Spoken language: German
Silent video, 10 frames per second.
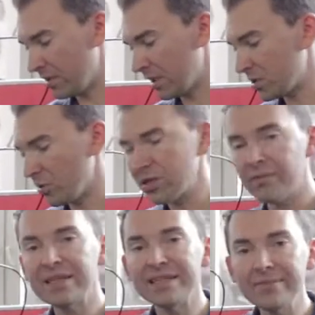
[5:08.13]
Dann sollte
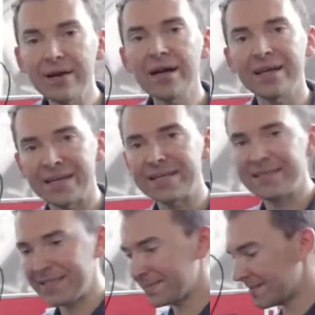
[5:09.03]
man lieber
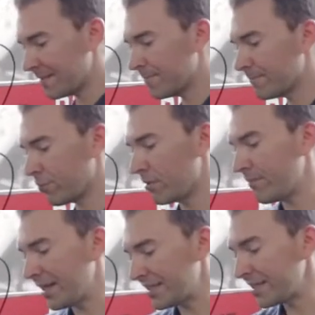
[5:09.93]
diese
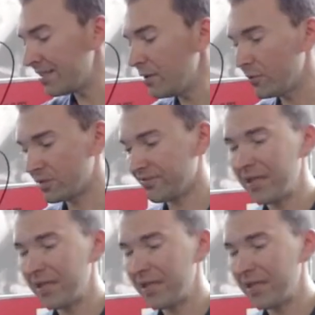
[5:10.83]
Problematik hier lösen,